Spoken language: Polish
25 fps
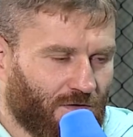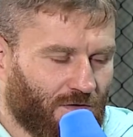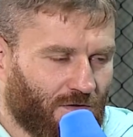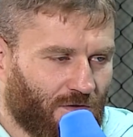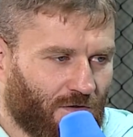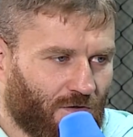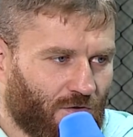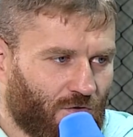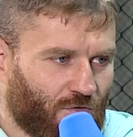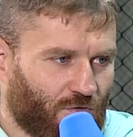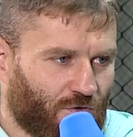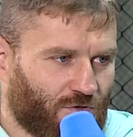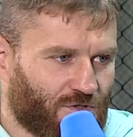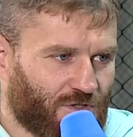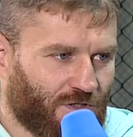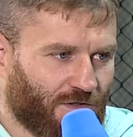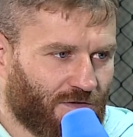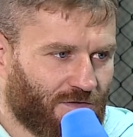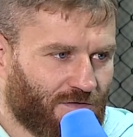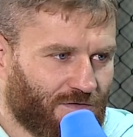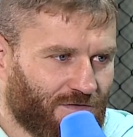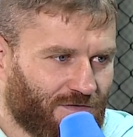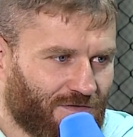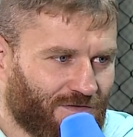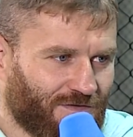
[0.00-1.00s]
O kurczę,
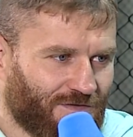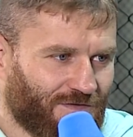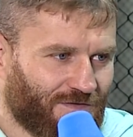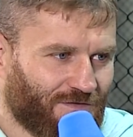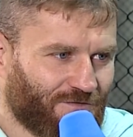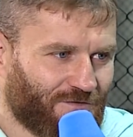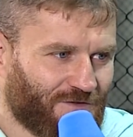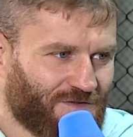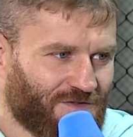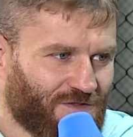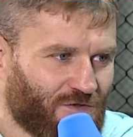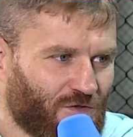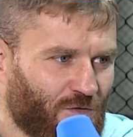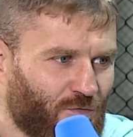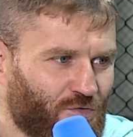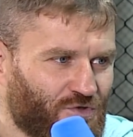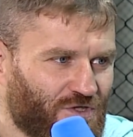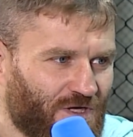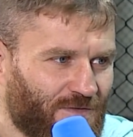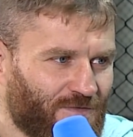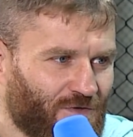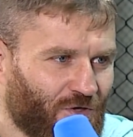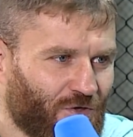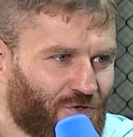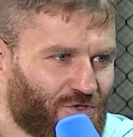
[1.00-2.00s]
y, wiesz co, no
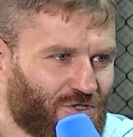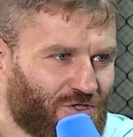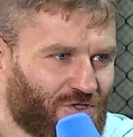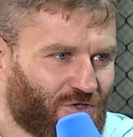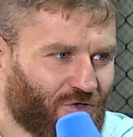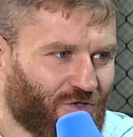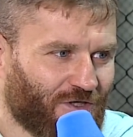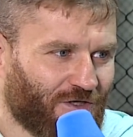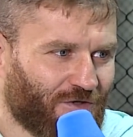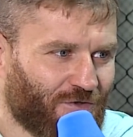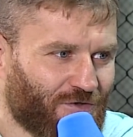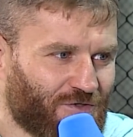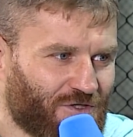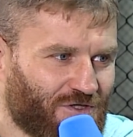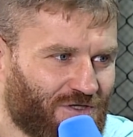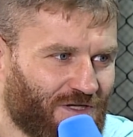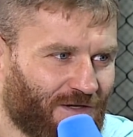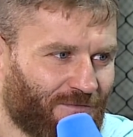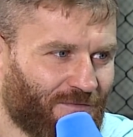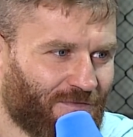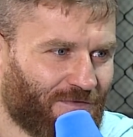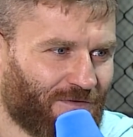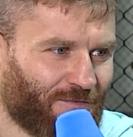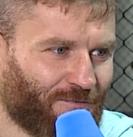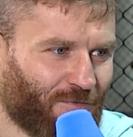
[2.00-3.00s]
musiałem dojrzeć do tego, gdzieś
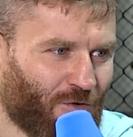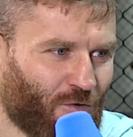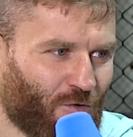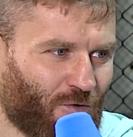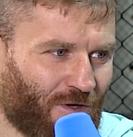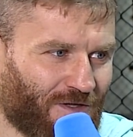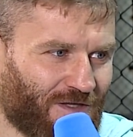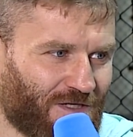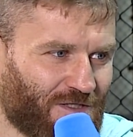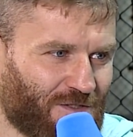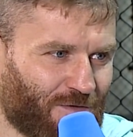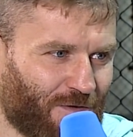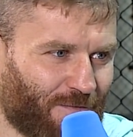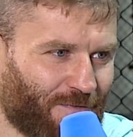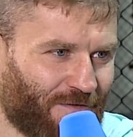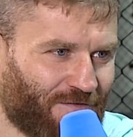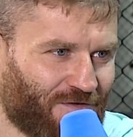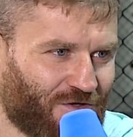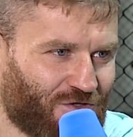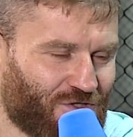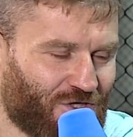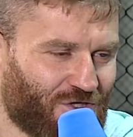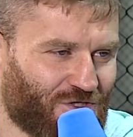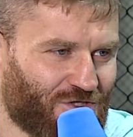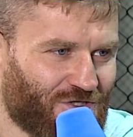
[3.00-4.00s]
tam y, poukładać sobie
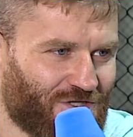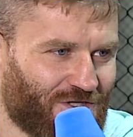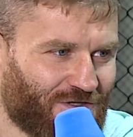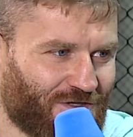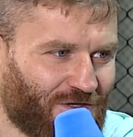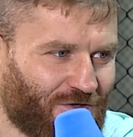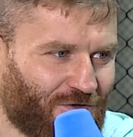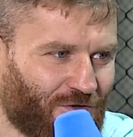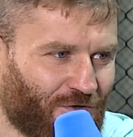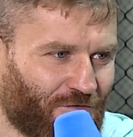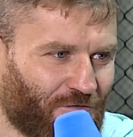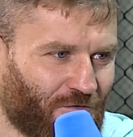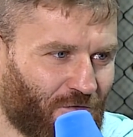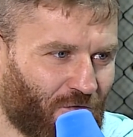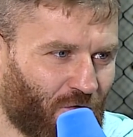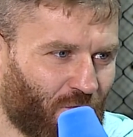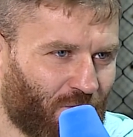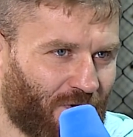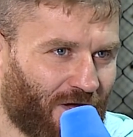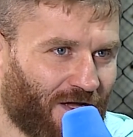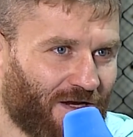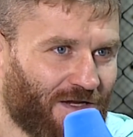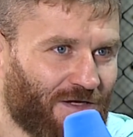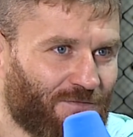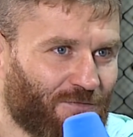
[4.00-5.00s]
pewne rzeczy, nie tylko w
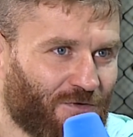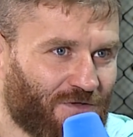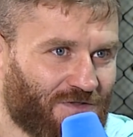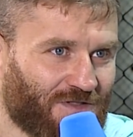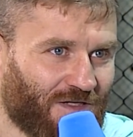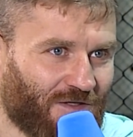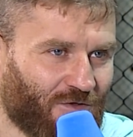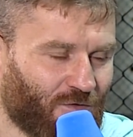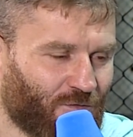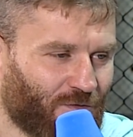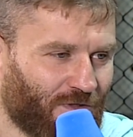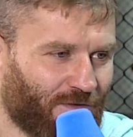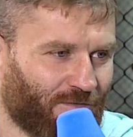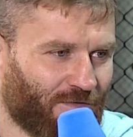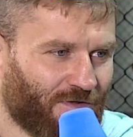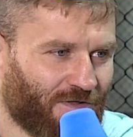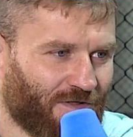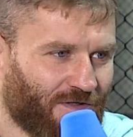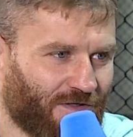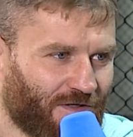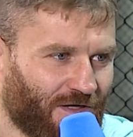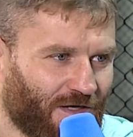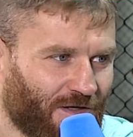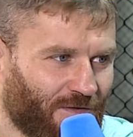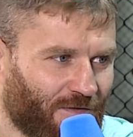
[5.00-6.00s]
klubie, ale i poza klubem,
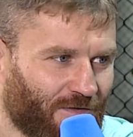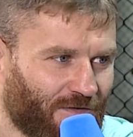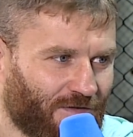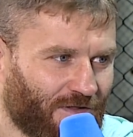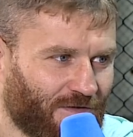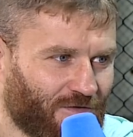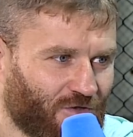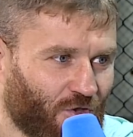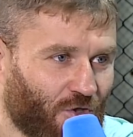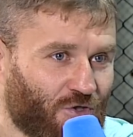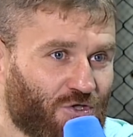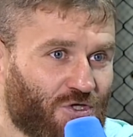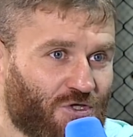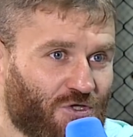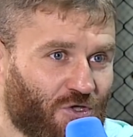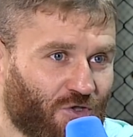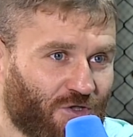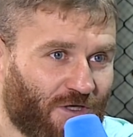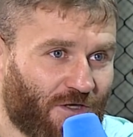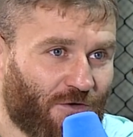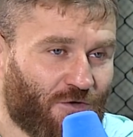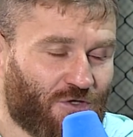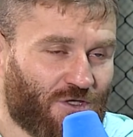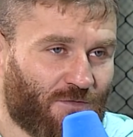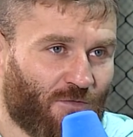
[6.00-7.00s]
y, dojrzeć do
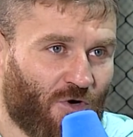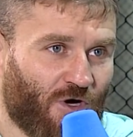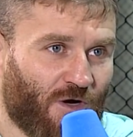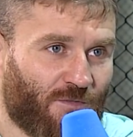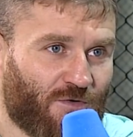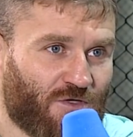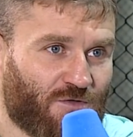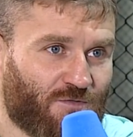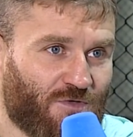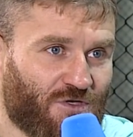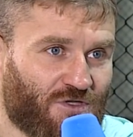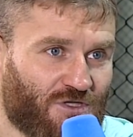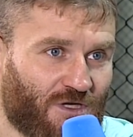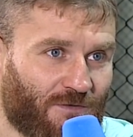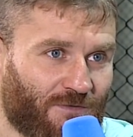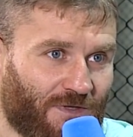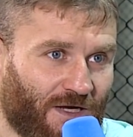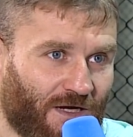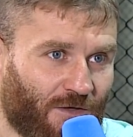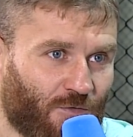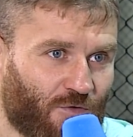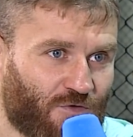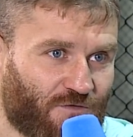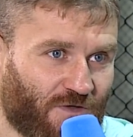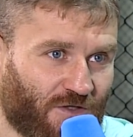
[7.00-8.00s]
tego, że mogę być mistrzem,
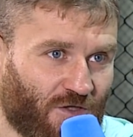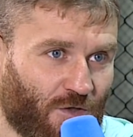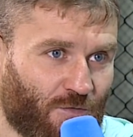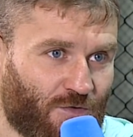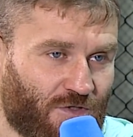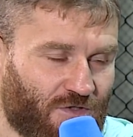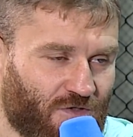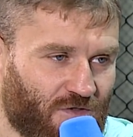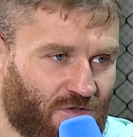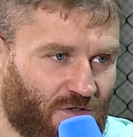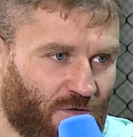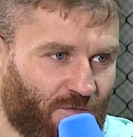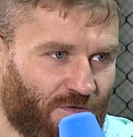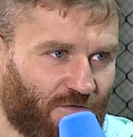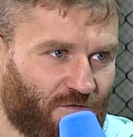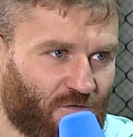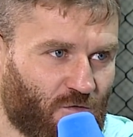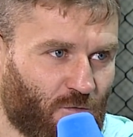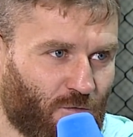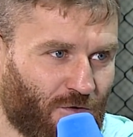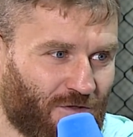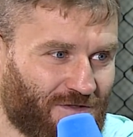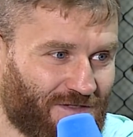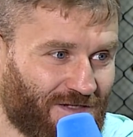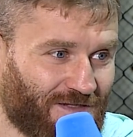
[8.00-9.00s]
tak, uświadomić to sobie w
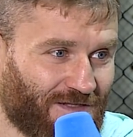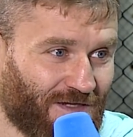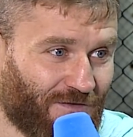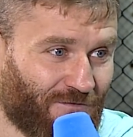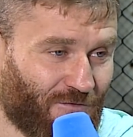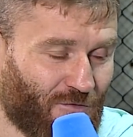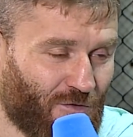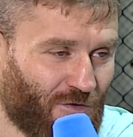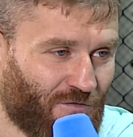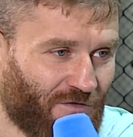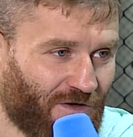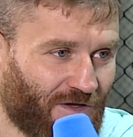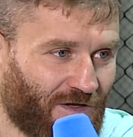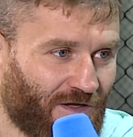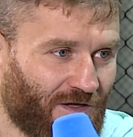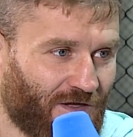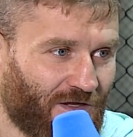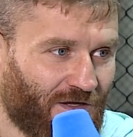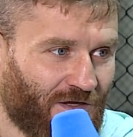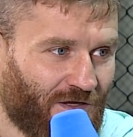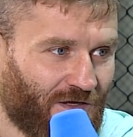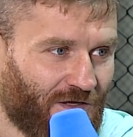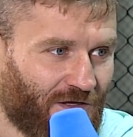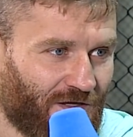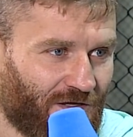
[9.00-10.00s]
100% w głowie,
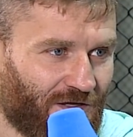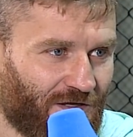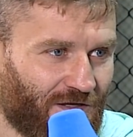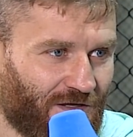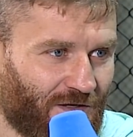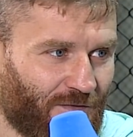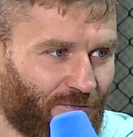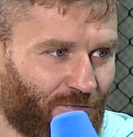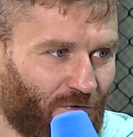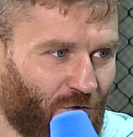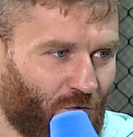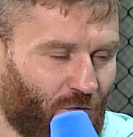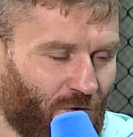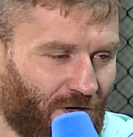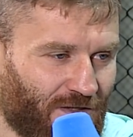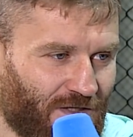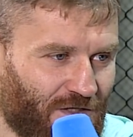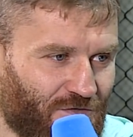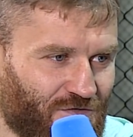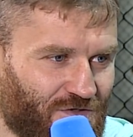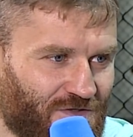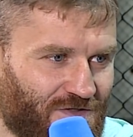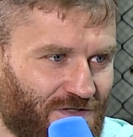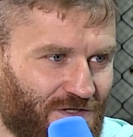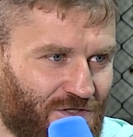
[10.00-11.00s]

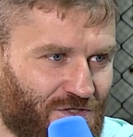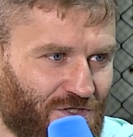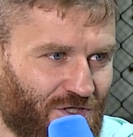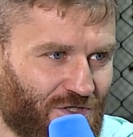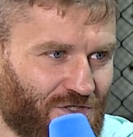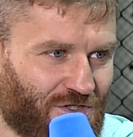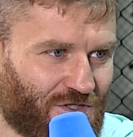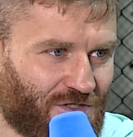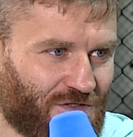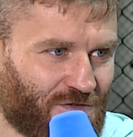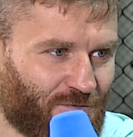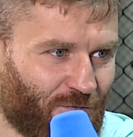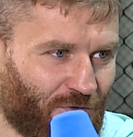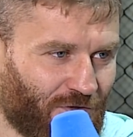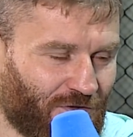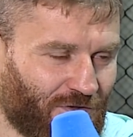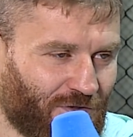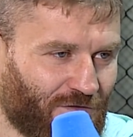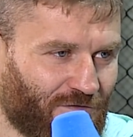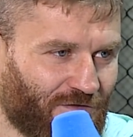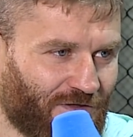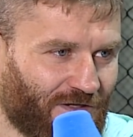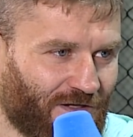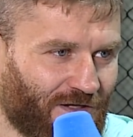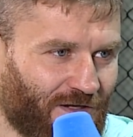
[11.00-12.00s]
poukładać wszystkie rzeczy
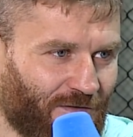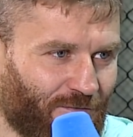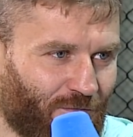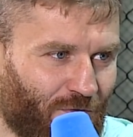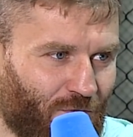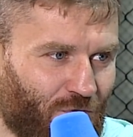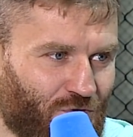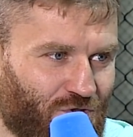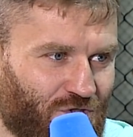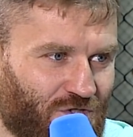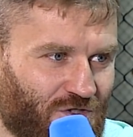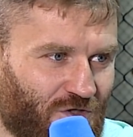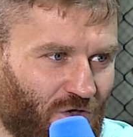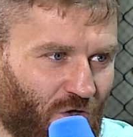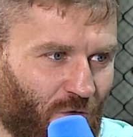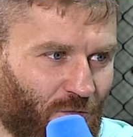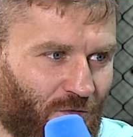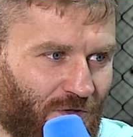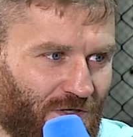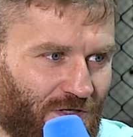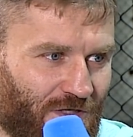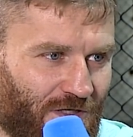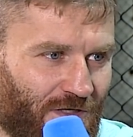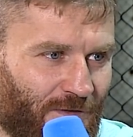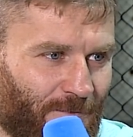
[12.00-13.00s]
sportowe, połączyć
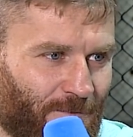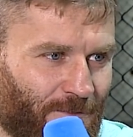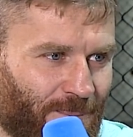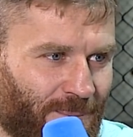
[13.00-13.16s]
kropki,